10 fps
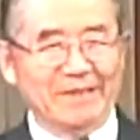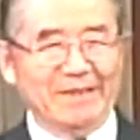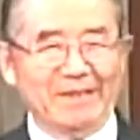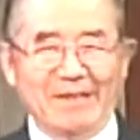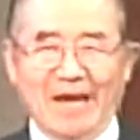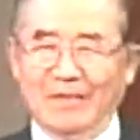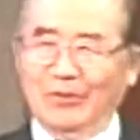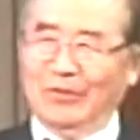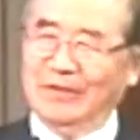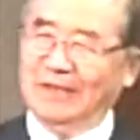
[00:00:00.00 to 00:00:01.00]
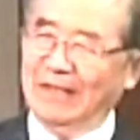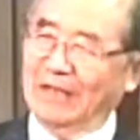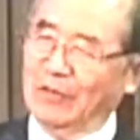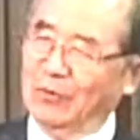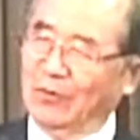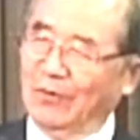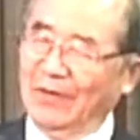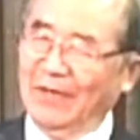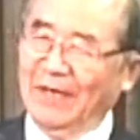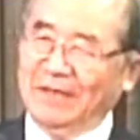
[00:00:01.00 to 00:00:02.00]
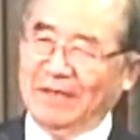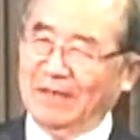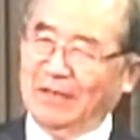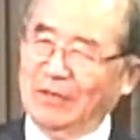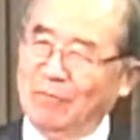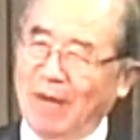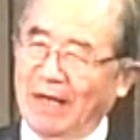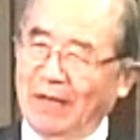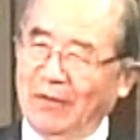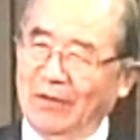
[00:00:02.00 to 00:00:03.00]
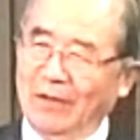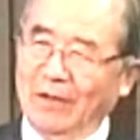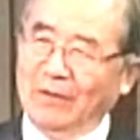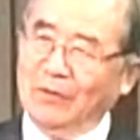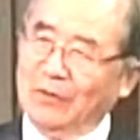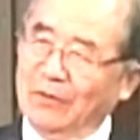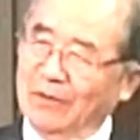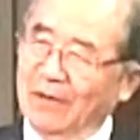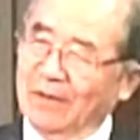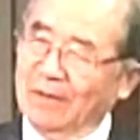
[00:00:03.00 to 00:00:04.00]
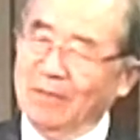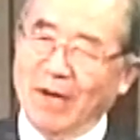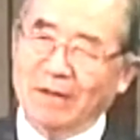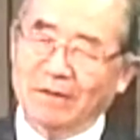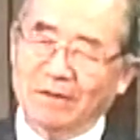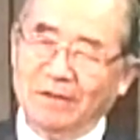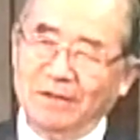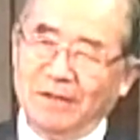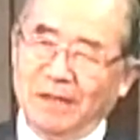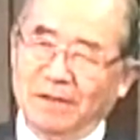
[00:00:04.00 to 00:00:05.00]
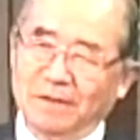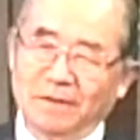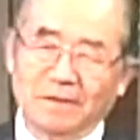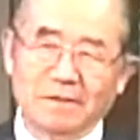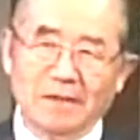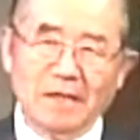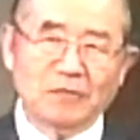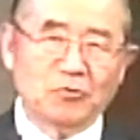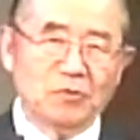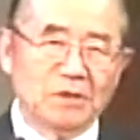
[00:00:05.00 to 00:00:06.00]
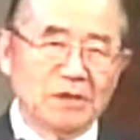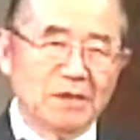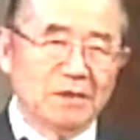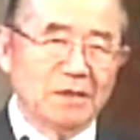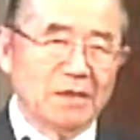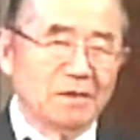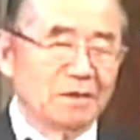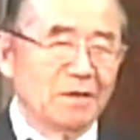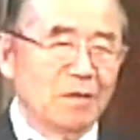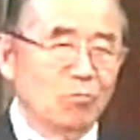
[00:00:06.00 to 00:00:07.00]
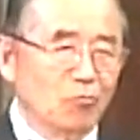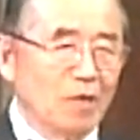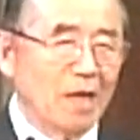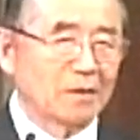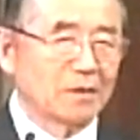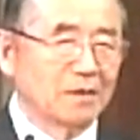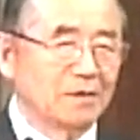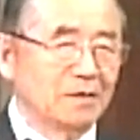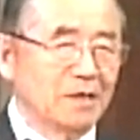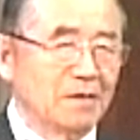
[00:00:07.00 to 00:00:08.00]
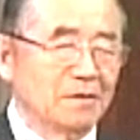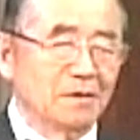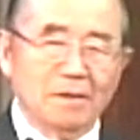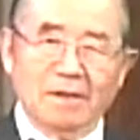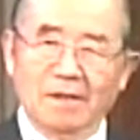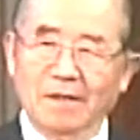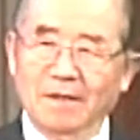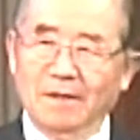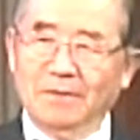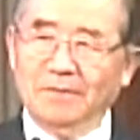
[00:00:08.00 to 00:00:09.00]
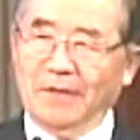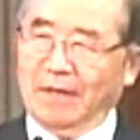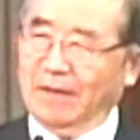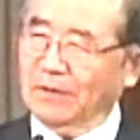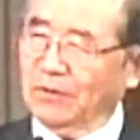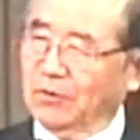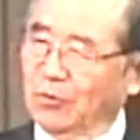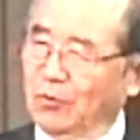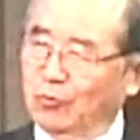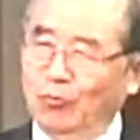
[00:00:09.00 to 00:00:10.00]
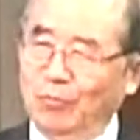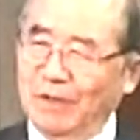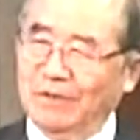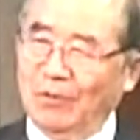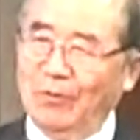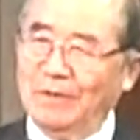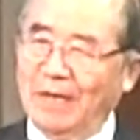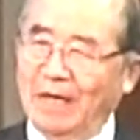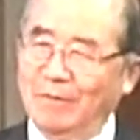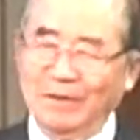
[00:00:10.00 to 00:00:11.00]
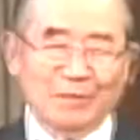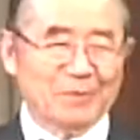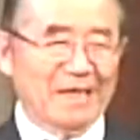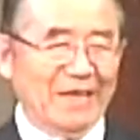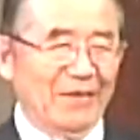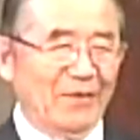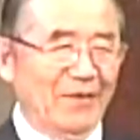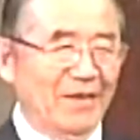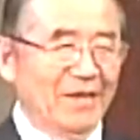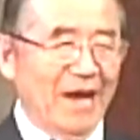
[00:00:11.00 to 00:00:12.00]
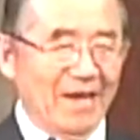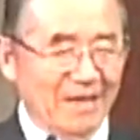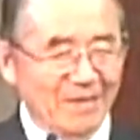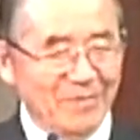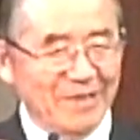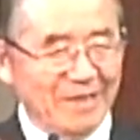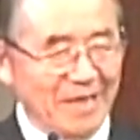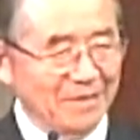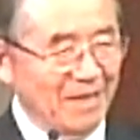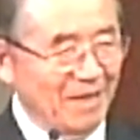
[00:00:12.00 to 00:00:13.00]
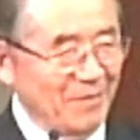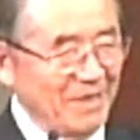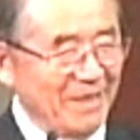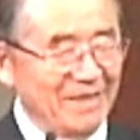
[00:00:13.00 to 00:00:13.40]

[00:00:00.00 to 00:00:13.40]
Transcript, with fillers: 악기들 잘 다루고 재능이 많아요. 근데 그 음악적인 재능, 예술적인 재능, 문학적인 재능을 내가 스스로 준비해서 온 사람 없잖아요. 하나님이 각 사람에게